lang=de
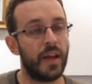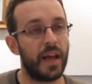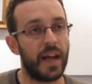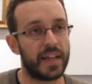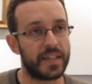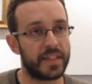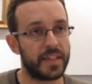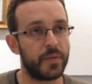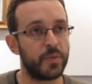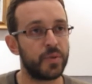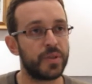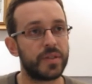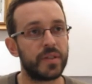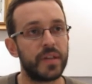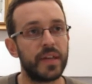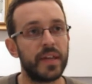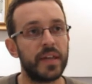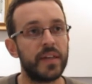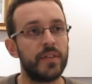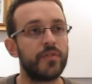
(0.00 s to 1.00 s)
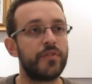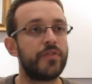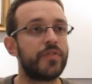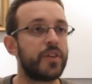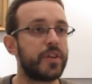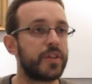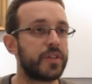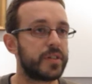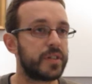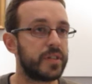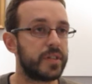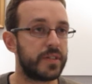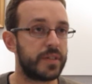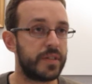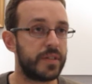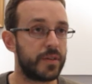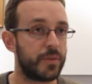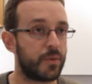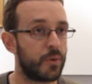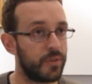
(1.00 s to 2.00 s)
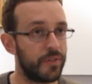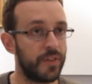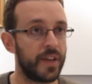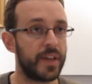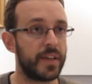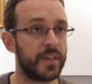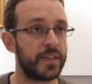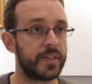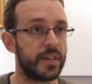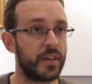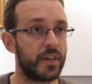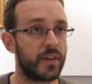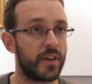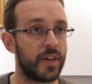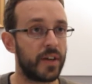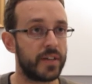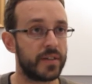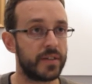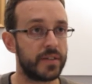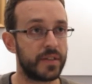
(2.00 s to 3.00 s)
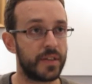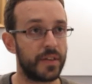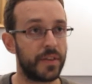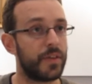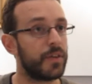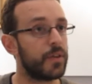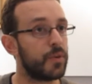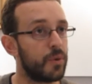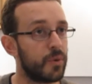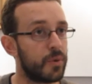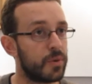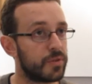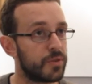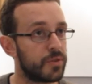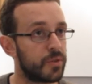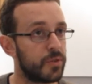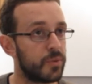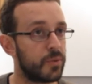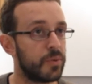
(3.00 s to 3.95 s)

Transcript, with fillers: As I was saying, first it's the world financial crisis and the eurozone,